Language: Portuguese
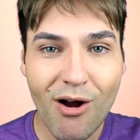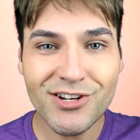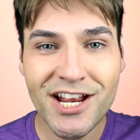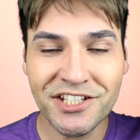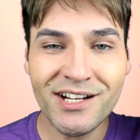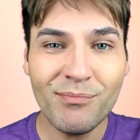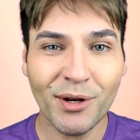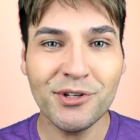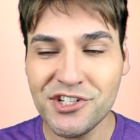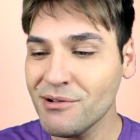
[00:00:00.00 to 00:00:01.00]
Bom, gente, então um
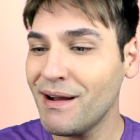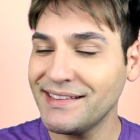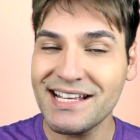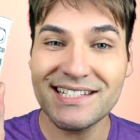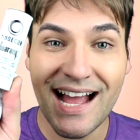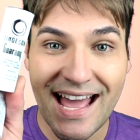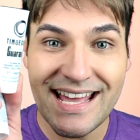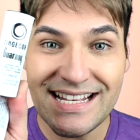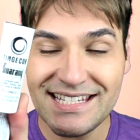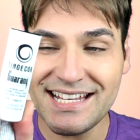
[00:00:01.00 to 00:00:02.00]
produtinho para testar
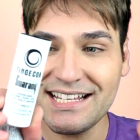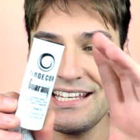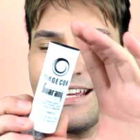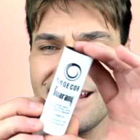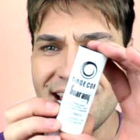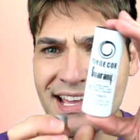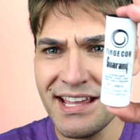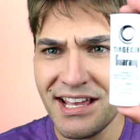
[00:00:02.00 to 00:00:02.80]
é esse aqui, né?